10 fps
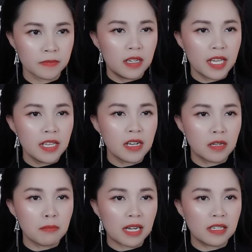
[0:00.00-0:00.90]
Lý
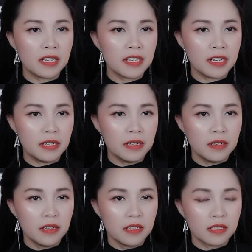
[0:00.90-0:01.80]
ngẩng mặt lên nhìn.
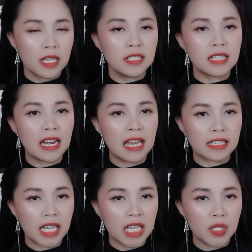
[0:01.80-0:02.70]
Thì ra là
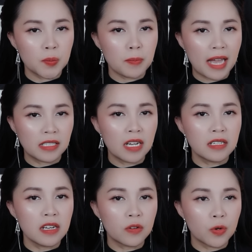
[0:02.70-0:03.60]
Tiên, bạn
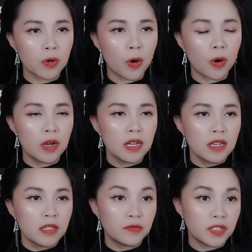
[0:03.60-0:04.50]
thân nhất của cô,
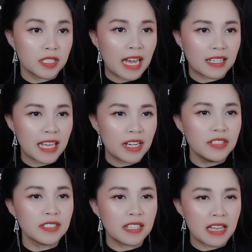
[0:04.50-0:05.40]
vừa đặt chai
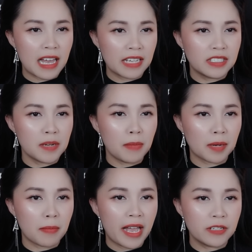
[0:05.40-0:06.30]
nước C2 trên
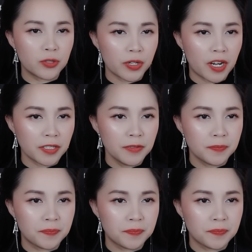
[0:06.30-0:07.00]
mặt bàn rồi nói.